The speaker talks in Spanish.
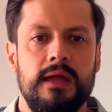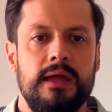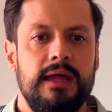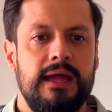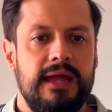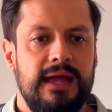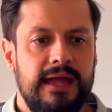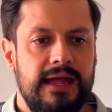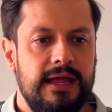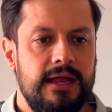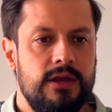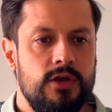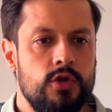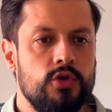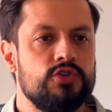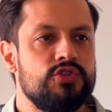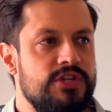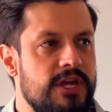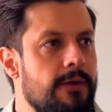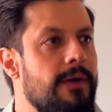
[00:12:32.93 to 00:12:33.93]
eh,
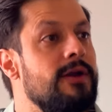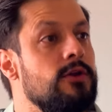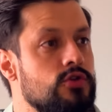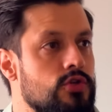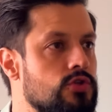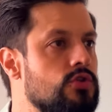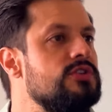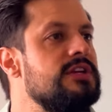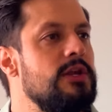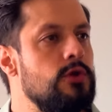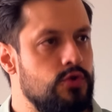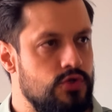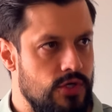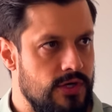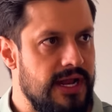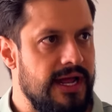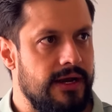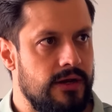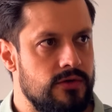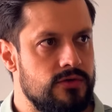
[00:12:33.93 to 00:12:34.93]
nos lleva a nosotros a
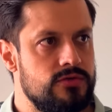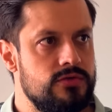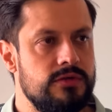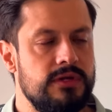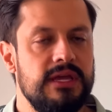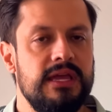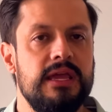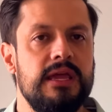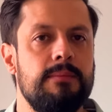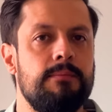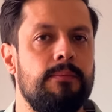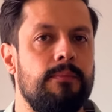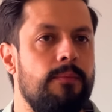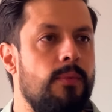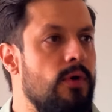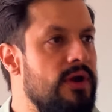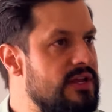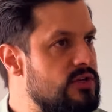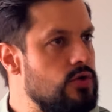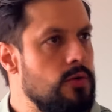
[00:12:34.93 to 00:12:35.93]
ilusionarnos. Y
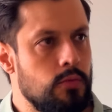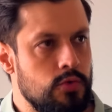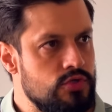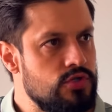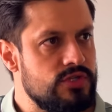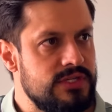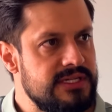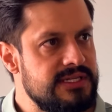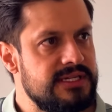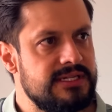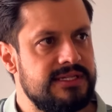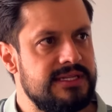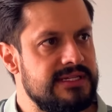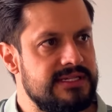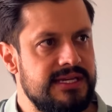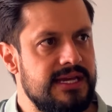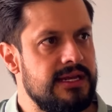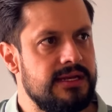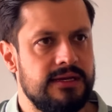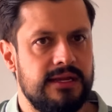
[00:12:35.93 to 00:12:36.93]
por eso muchos hinchas
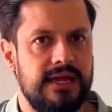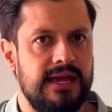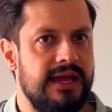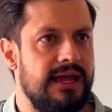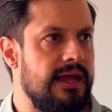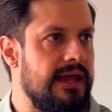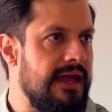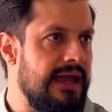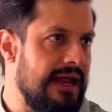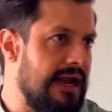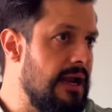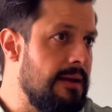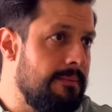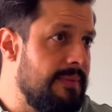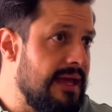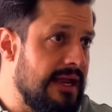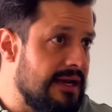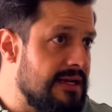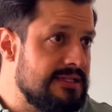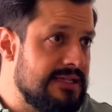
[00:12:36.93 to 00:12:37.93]
decían que era el
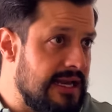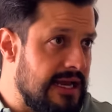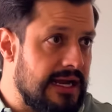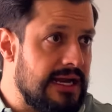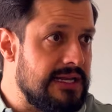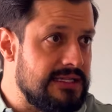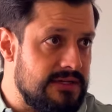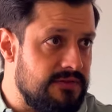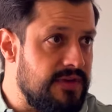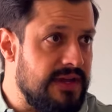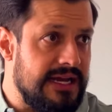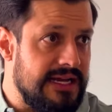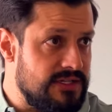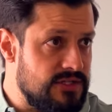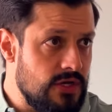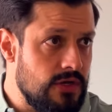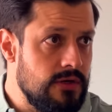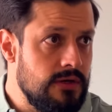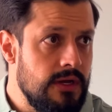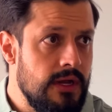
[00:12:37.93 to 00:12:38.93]
viernes de la
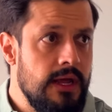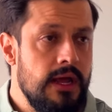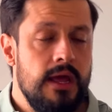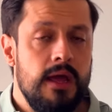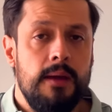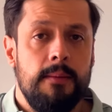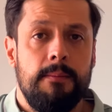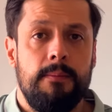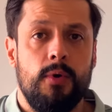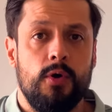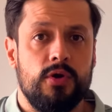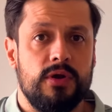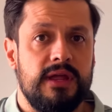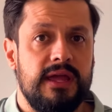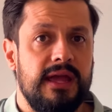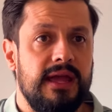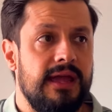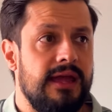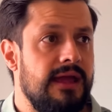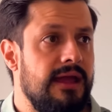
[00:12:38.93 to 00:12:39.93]
clasificación,
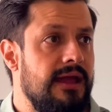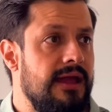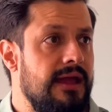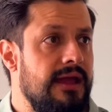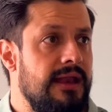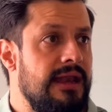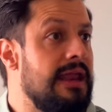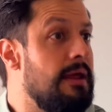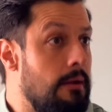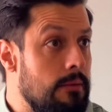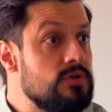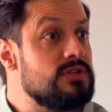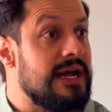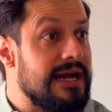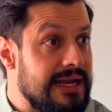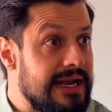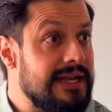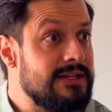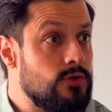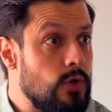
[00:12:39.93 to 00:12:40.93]
porque le íbamos a
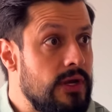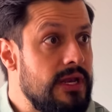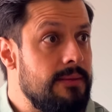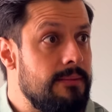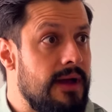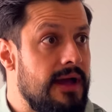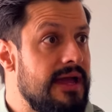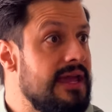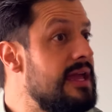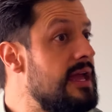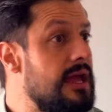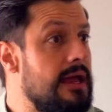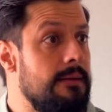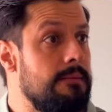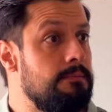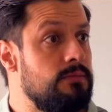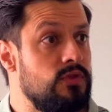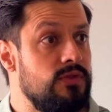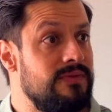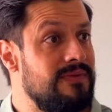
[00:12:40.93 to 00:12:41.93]
ganar a Tolima. Y
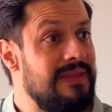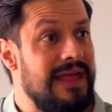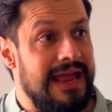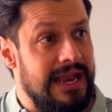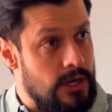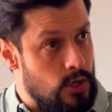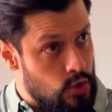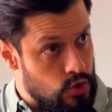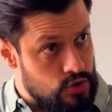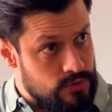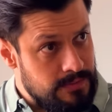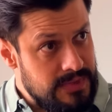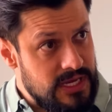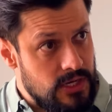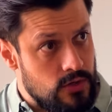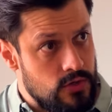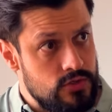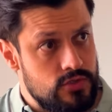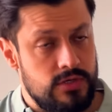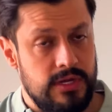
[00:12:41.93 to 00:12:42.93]
en, los
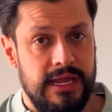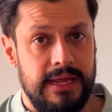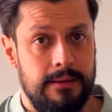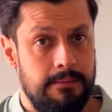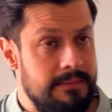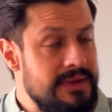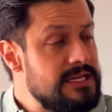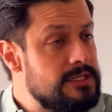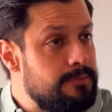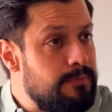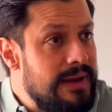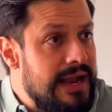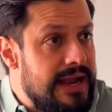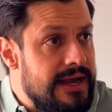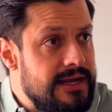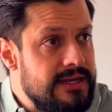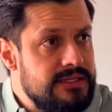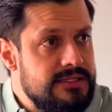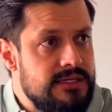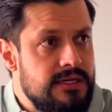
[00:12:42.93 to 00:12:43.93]
míos, en mis
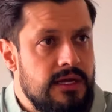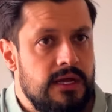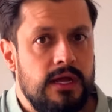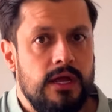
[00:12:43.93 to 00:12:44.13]
planes,